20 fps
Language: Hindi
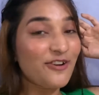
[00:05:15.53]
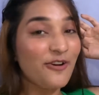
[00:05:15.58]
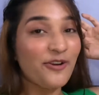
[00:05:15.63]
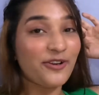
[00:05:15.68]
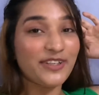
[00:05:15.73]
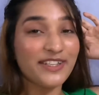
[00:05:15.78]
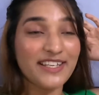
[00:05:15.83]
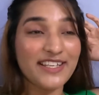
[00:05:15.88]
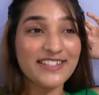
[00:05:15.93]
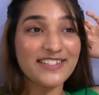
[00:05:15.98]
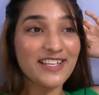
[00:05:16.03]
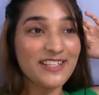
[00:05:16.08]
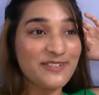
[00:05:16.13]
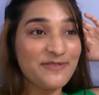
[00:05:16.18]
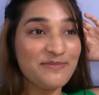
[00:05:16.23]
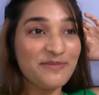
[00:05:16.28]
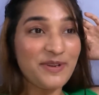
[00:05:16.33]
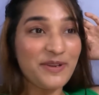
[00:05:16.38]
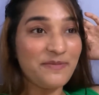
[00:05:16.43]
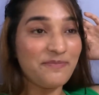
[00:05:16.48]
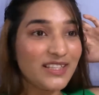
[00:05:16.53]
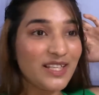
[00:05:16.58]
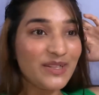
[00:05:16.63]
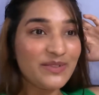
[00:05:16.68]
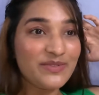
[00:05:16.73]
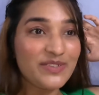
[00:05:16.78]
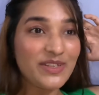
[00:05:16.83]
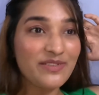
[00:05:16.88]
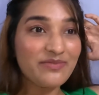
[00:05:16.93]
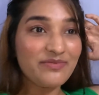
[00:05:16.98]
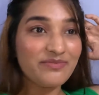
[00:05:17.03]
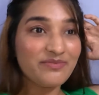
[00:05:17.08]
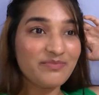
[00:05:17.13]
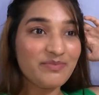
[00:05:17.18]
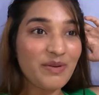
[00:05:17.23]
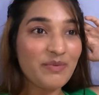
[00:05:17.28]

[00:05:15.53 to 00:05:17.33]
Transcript: शौक नहीं है सच में मतलब सिर्फ